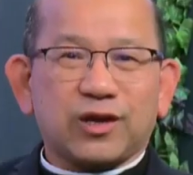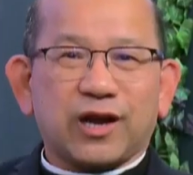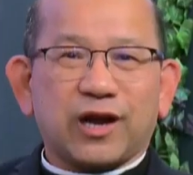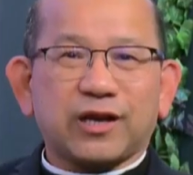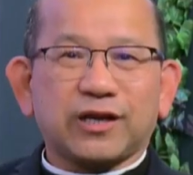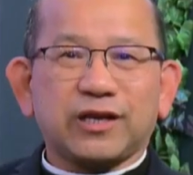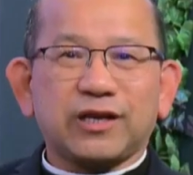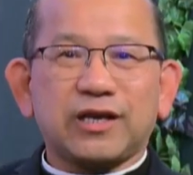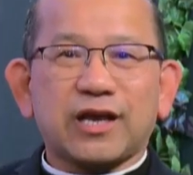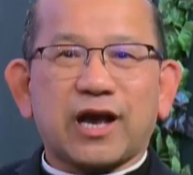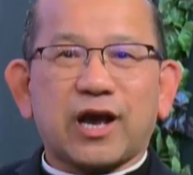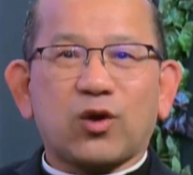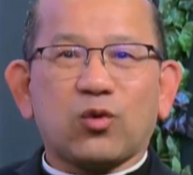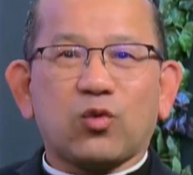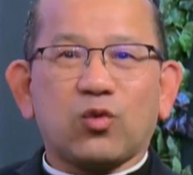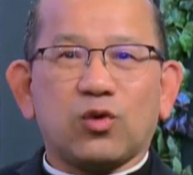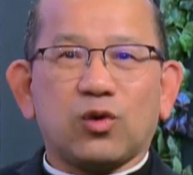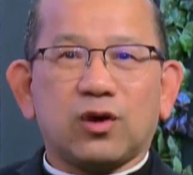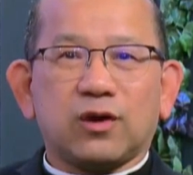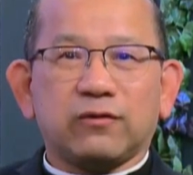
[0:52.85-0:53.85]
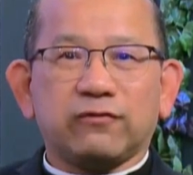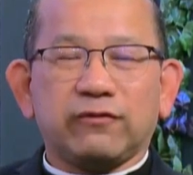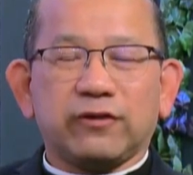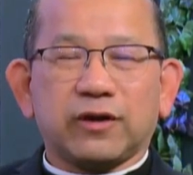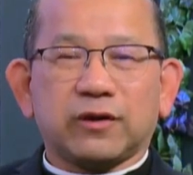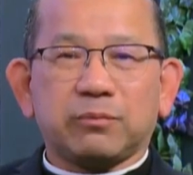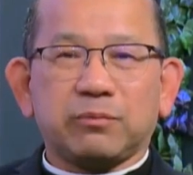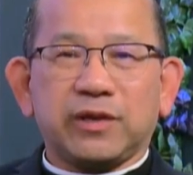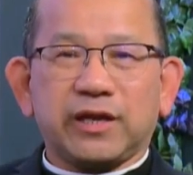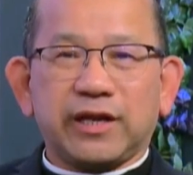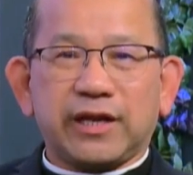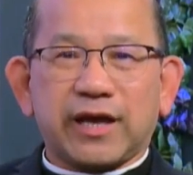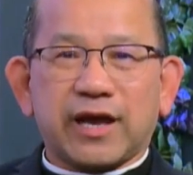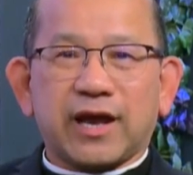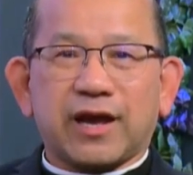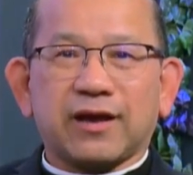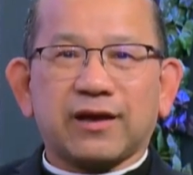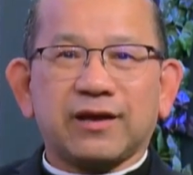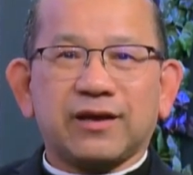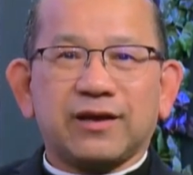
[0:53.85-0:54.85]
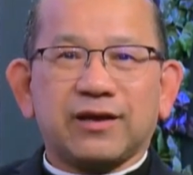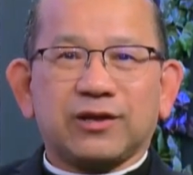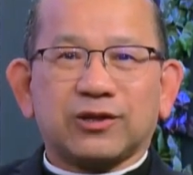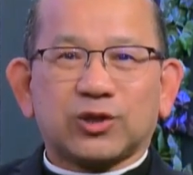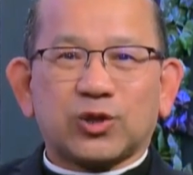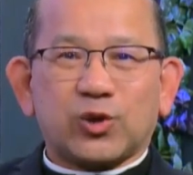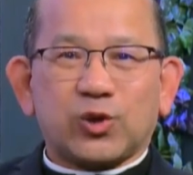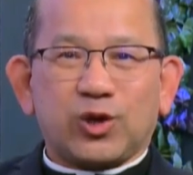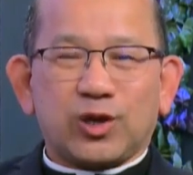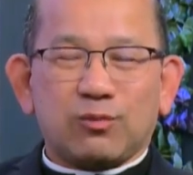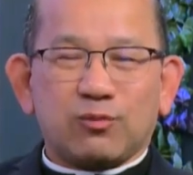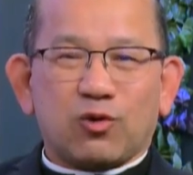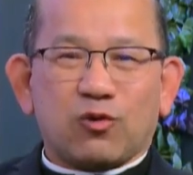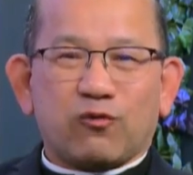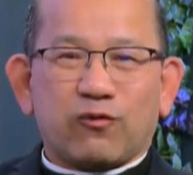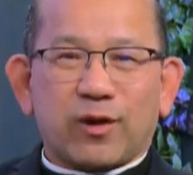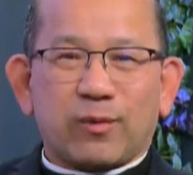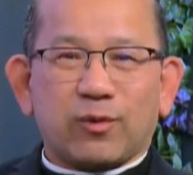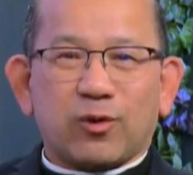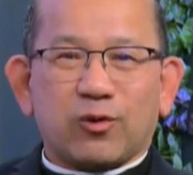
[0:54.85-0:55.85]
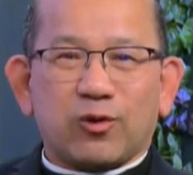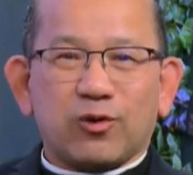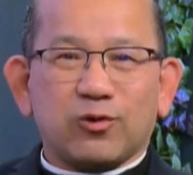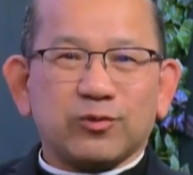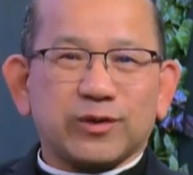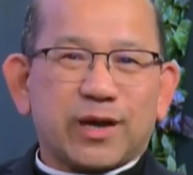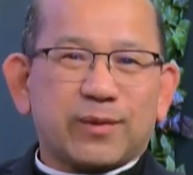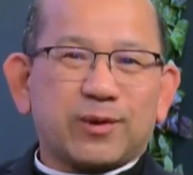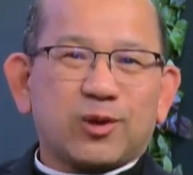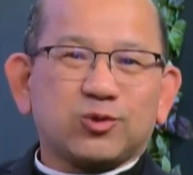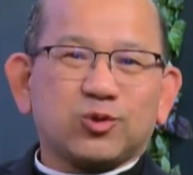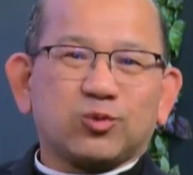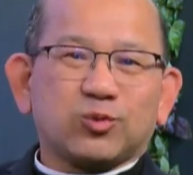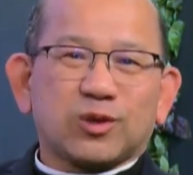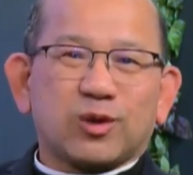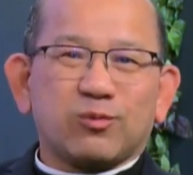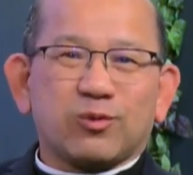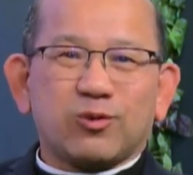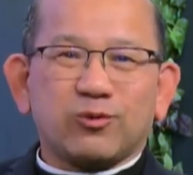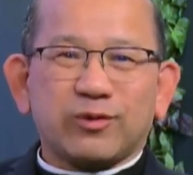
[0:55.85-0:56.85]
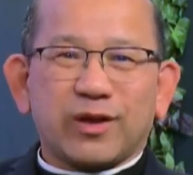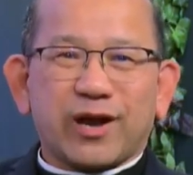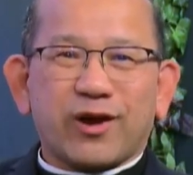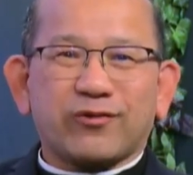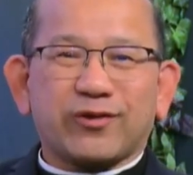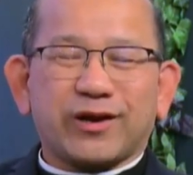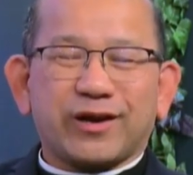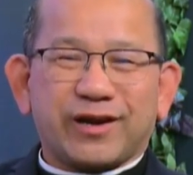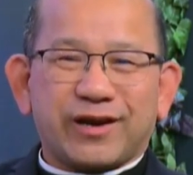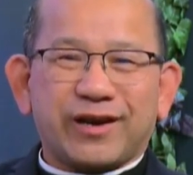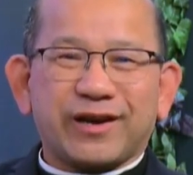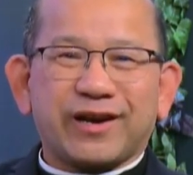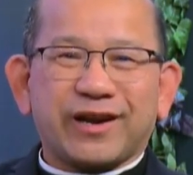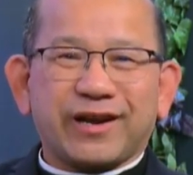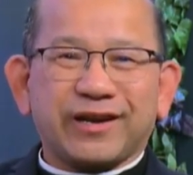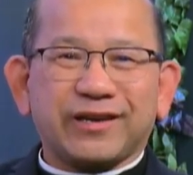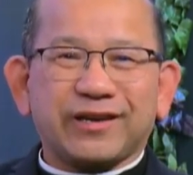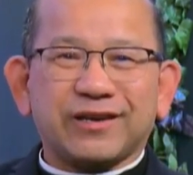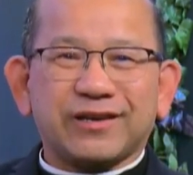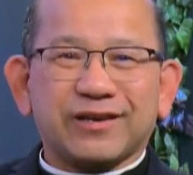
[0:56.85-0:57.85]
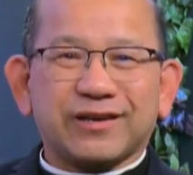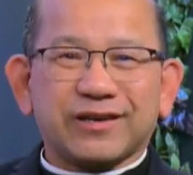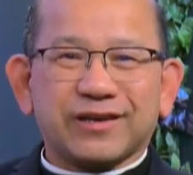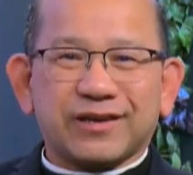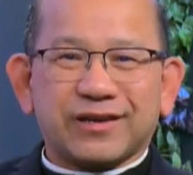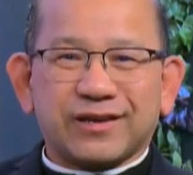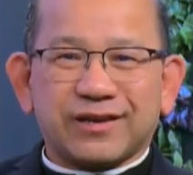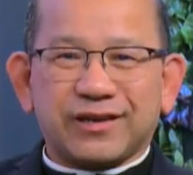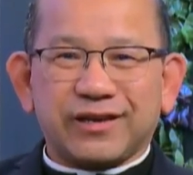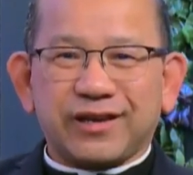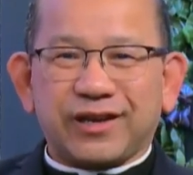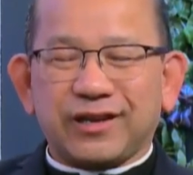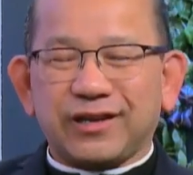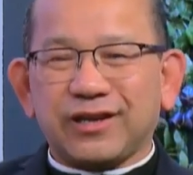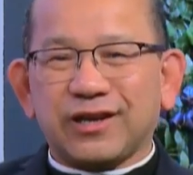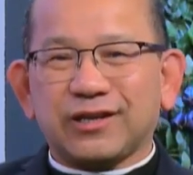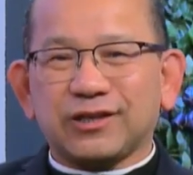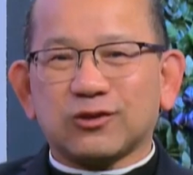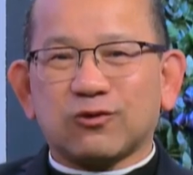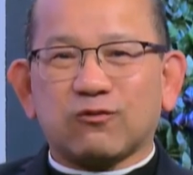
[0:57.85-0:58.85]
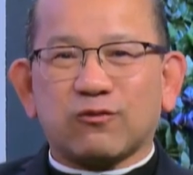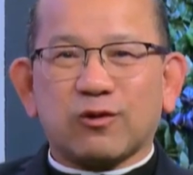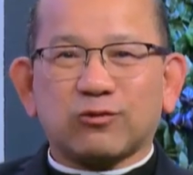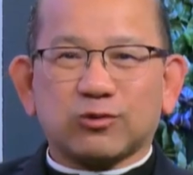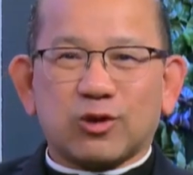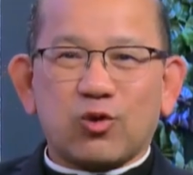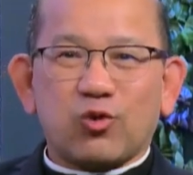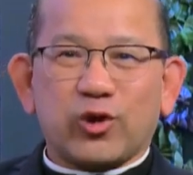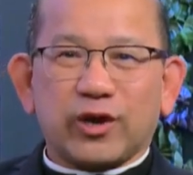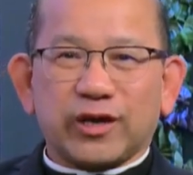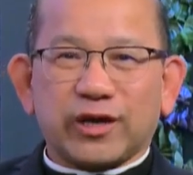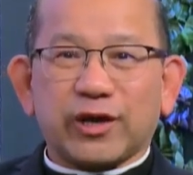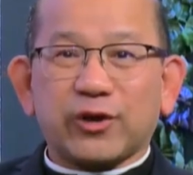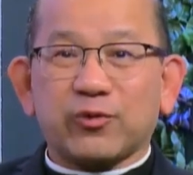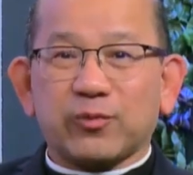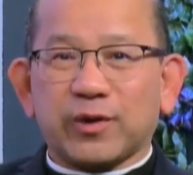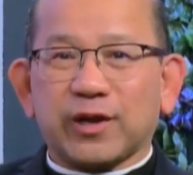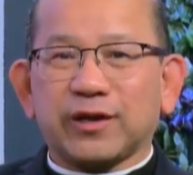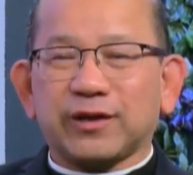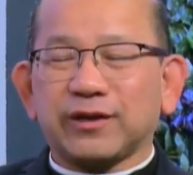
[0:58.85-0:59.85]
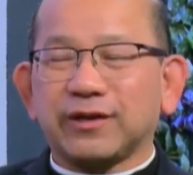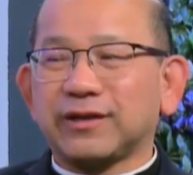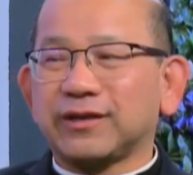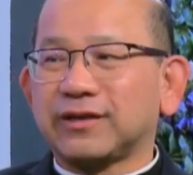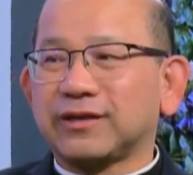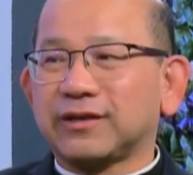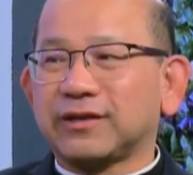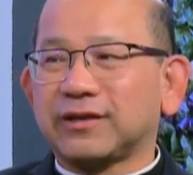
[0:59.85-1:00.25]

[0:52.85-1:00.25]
quý khán thính giả của Việt Media. Tôi Linh Mục Phạm Ngọc Hùng, Giám đốc Trung tâm Công giáo rất là hân hạnh được à, hiện diện trong phòng thu hình ngày hôm nay.